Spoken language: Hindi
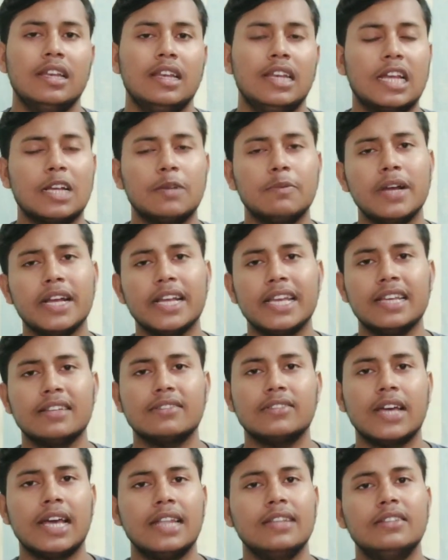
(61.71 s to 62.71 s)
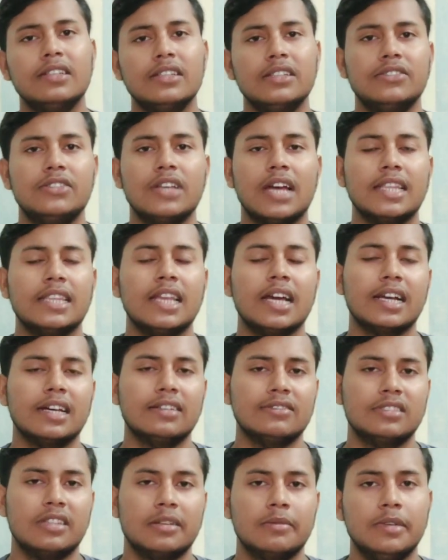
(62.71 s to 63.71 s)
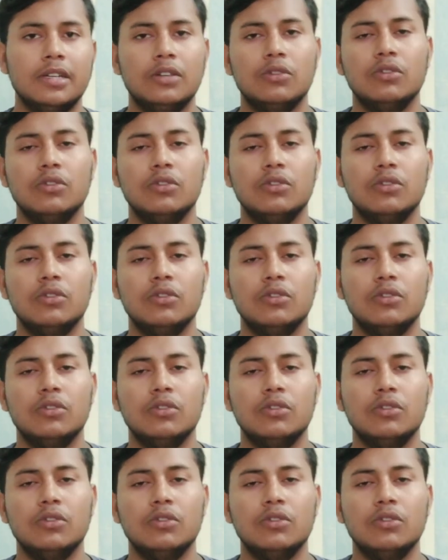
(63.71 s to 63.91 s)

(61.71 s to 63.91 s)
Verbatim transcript: लगभग एक साल से ज़्यादा का समय